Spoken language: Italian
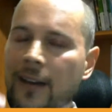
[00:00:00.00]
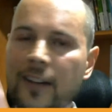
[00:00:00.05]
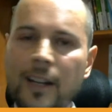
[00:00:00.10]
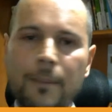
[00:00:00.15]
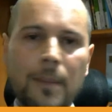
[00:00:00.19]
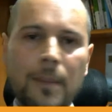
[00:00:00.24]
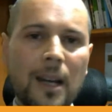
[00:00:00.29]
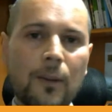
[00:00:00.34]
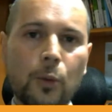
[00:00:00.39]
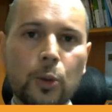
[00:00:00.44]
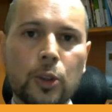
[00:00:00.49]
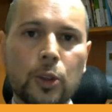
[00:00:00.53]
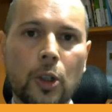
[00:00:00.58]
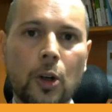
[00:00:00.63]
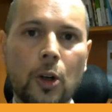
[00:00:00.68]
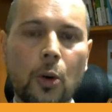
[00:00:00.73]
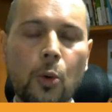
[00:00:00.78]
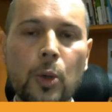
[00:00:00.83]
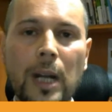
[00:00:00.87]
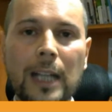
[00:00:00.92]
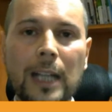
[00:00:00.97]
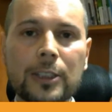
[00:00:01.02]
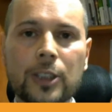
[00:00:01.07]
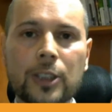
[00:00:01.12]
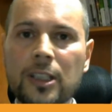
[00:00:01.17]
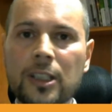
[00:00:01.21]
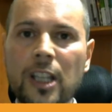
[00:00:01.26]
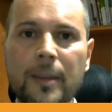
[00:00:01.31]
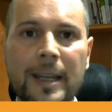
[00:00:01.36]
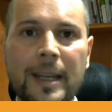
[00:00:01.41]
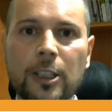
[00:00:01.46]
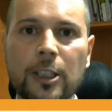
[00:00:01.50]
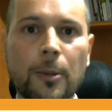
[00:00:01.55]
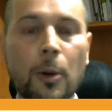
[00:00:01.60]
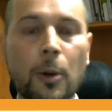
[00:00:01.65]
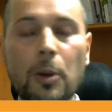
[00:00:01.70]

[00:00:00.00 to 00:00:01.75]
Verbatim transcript: avrebbe avuto un altro andamento,